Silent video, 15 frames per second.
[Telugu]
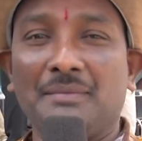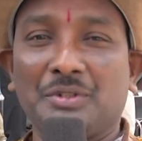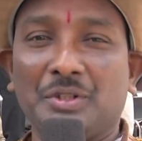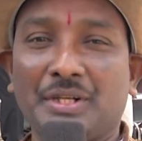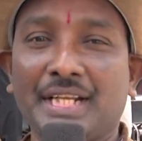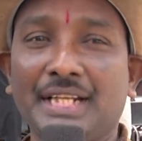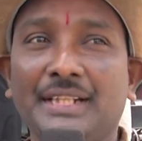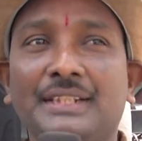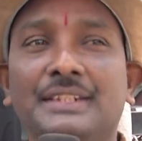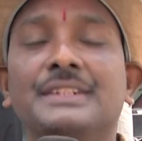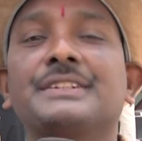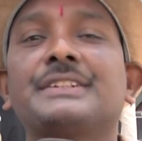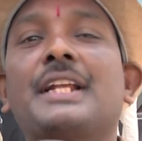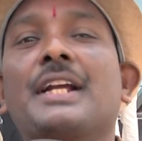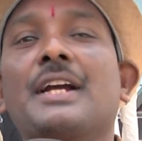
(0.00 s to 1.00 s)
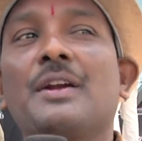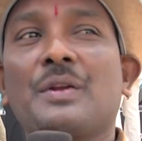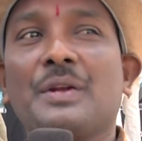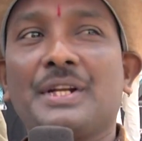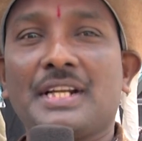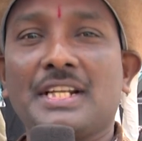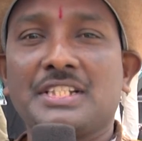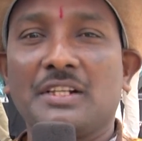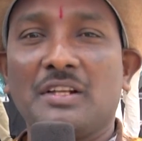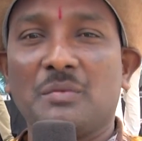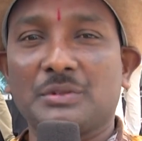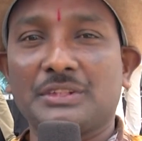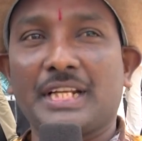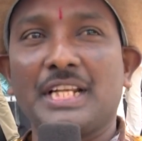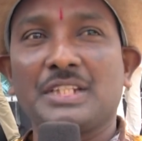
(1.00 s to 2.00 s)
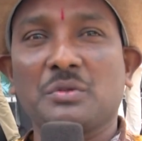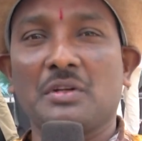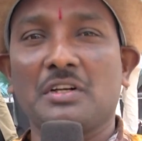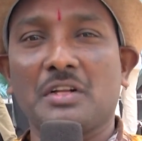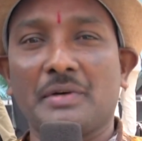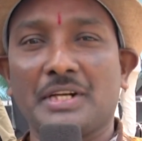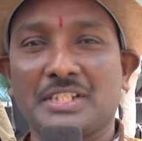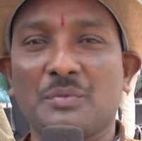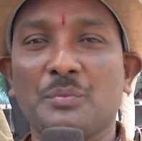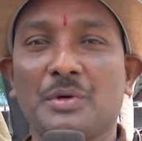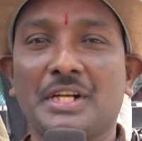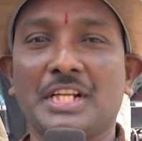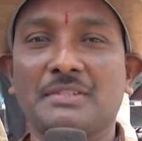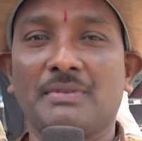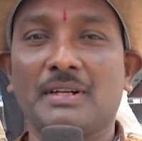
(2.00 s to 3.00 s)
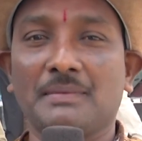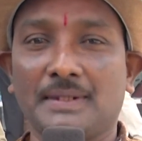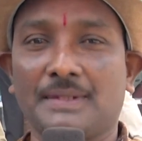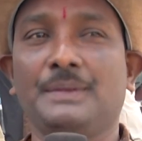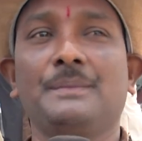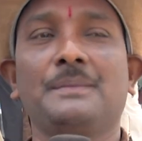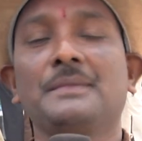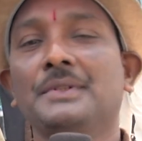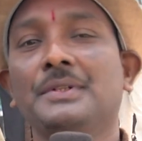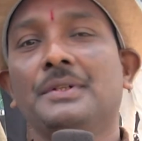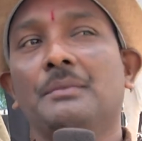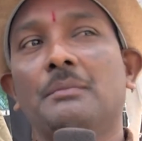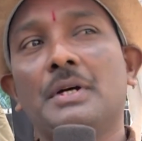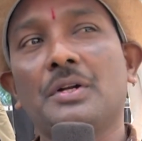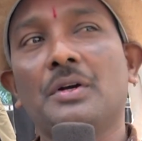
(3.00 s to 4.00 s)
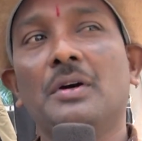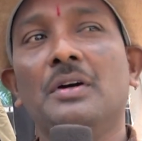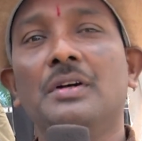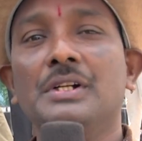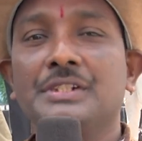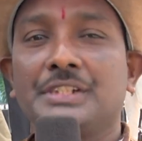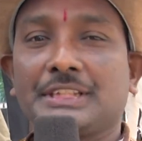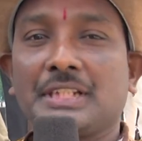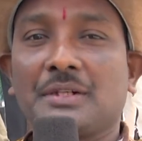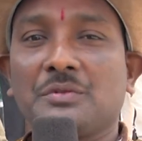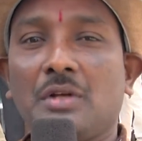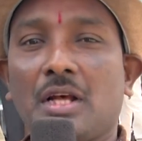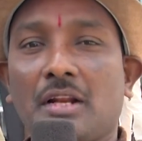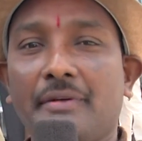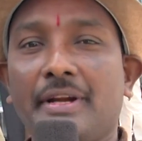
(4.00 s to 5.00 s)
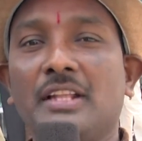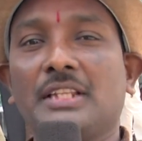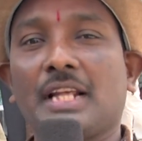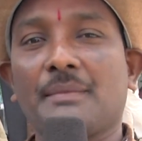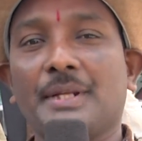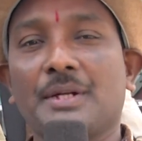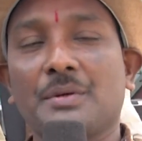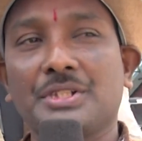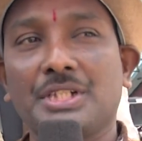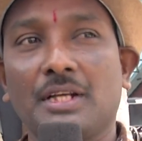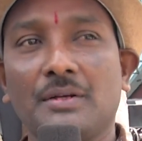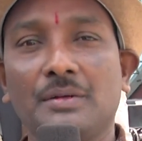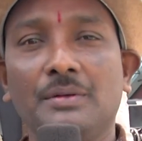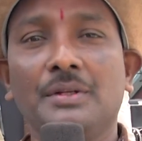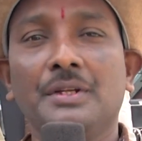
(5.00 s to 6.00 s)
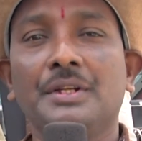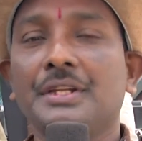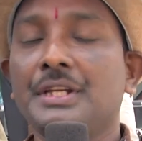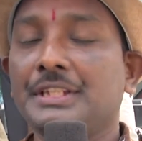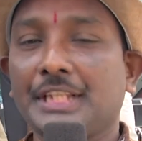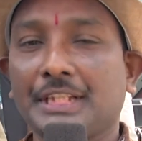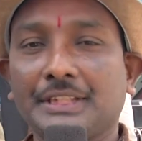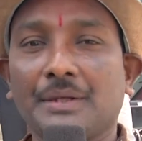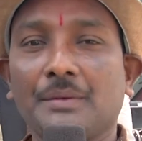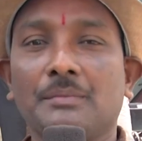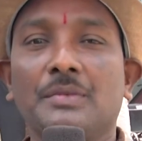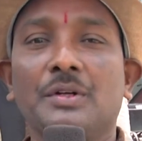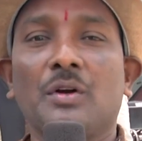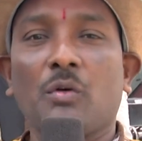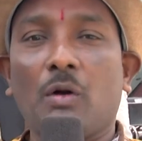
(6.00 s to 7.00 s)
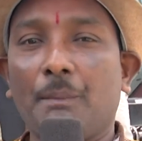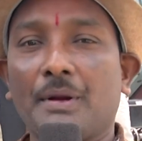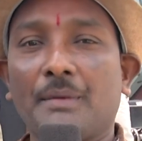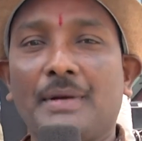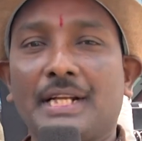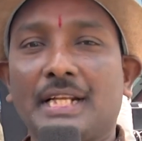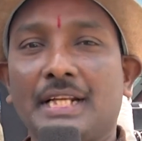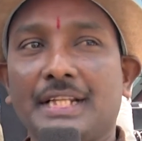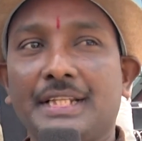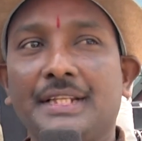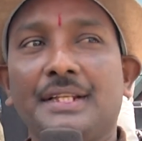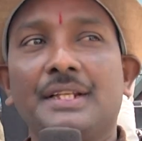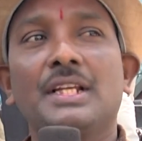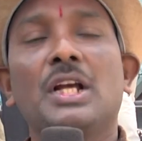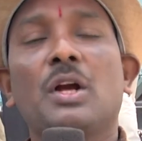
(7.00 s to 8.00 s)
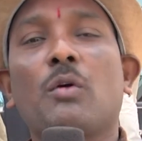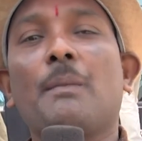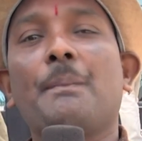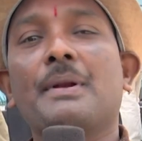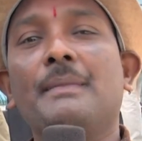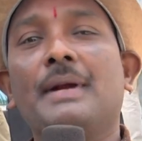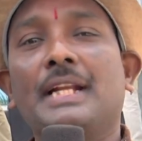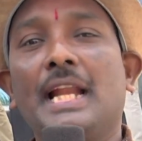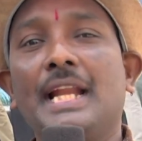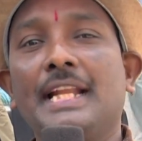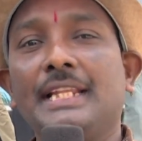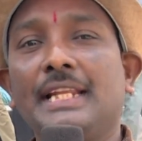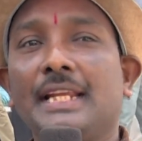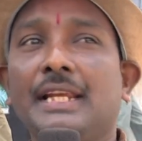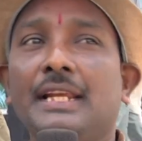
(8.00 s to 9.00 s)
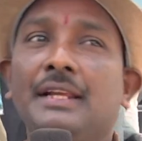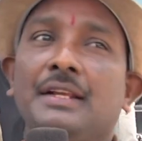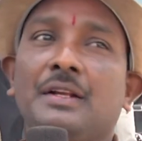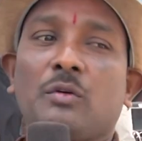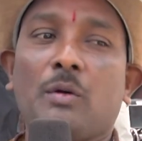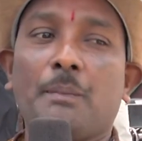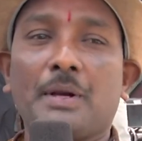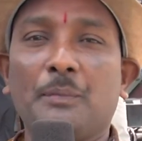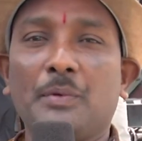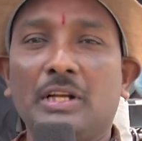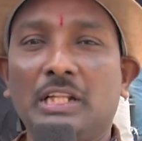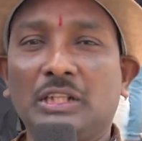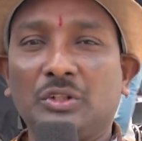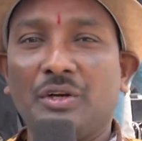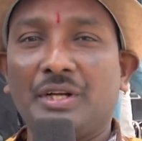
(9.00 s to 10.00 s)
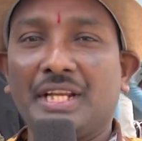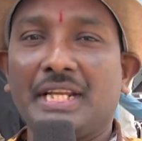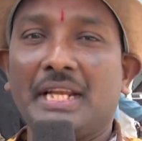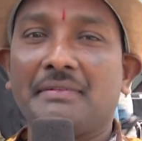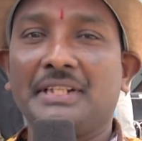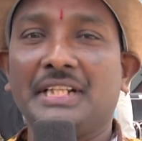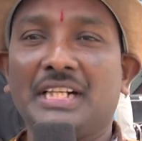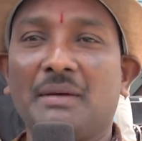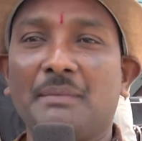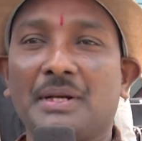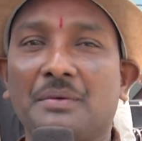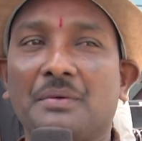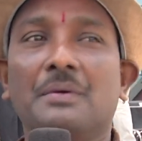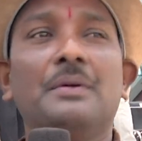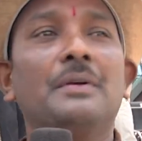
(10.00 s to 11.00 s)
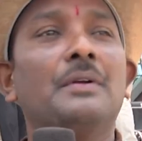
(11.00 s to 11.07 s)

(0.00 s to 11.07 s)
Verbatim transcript: తోటి తనకంటూ ఇండస్ట్రీలో ముద్ర వేసుకున్నటువంటి సంపూర్ణ బాబు గారు మరో చిత్రం ద్వారా వెండి ధర మీదకి వచ్చారు ఈ చిత్రం కొబ్బరిమట్ట అనేది కొబ్బరిమట్ట అనేది కొబ్బరి పుల్లలతోటి ఏ విధంగా మనం